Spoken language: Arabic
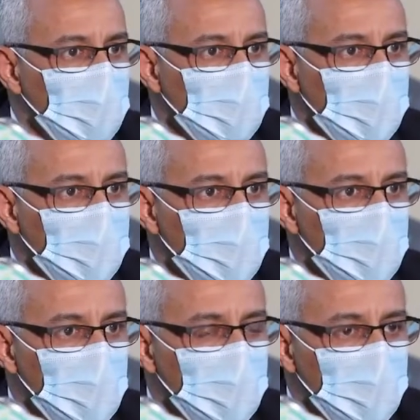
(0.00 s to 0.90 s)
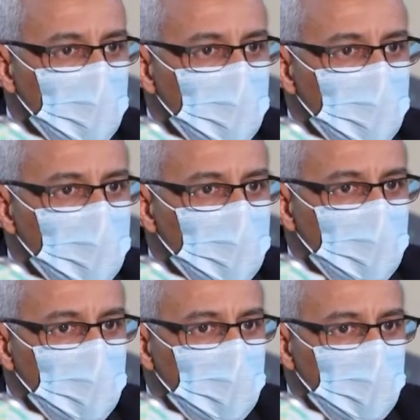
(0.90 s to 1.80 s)
في تاريخ البلد
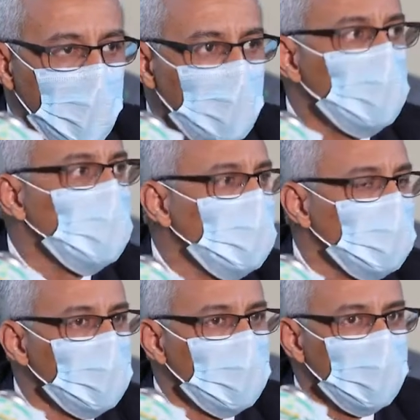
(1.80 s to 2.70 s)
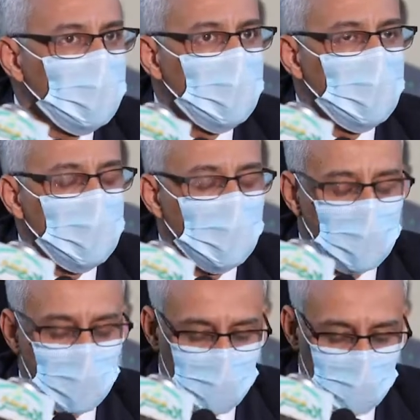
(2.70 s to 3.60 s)
تتحمل
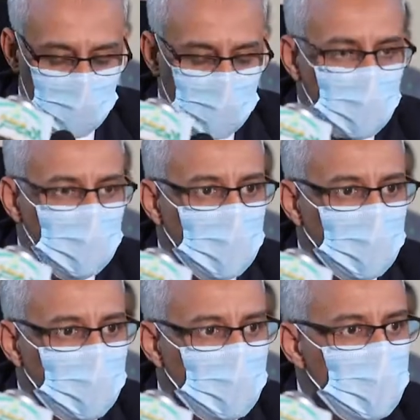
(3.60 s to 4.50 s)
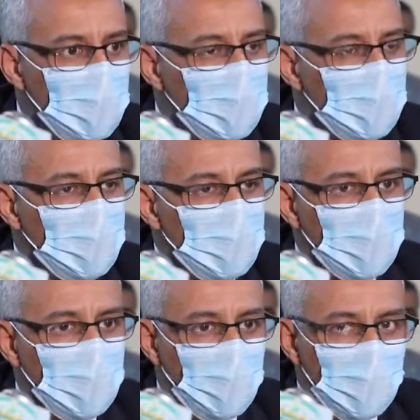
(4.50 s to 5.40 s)
آه، السلطات العمومية
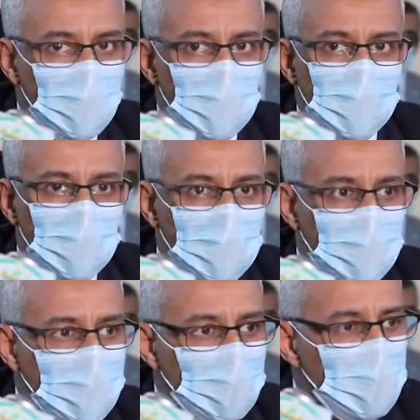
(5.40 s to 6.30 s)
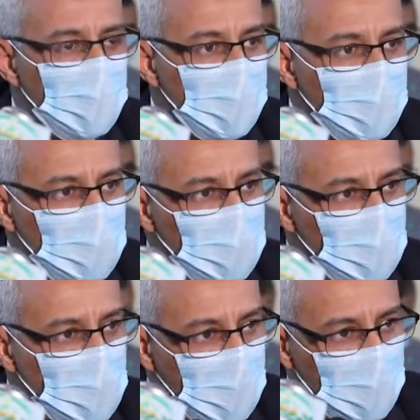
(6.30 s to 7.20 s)
والحكومة الموريتانية ممثلة في
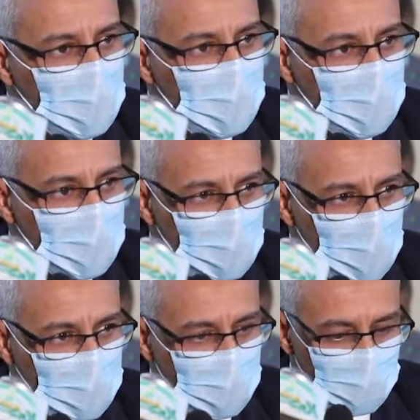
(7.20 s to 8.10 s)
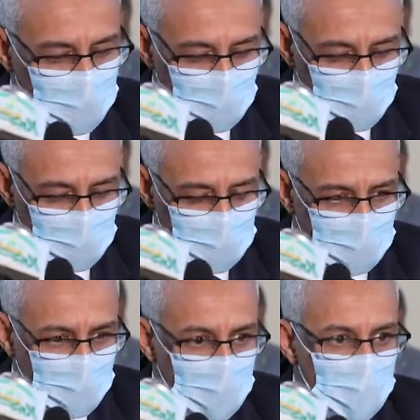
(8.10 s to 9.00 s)
المندوبية العامة للتضامن الوطني لمكافحة
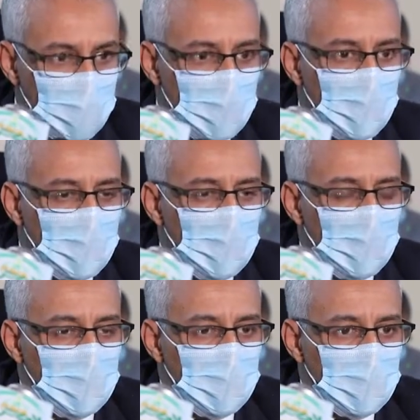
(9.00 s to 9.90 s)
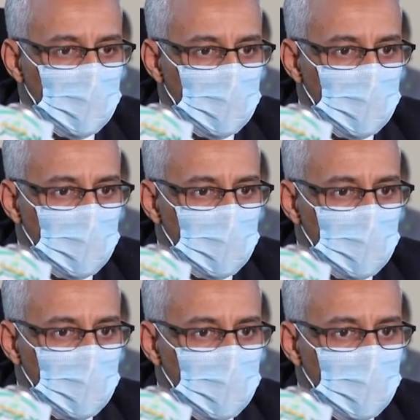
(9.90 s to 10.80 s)
اقتصاد تآزر
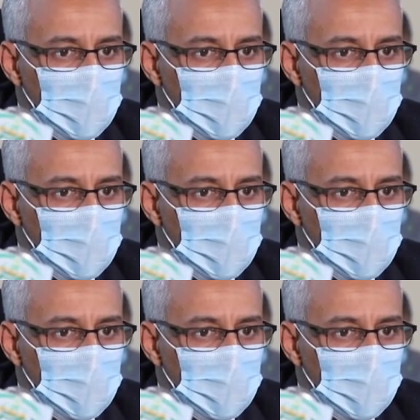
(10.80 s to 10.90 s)
آه،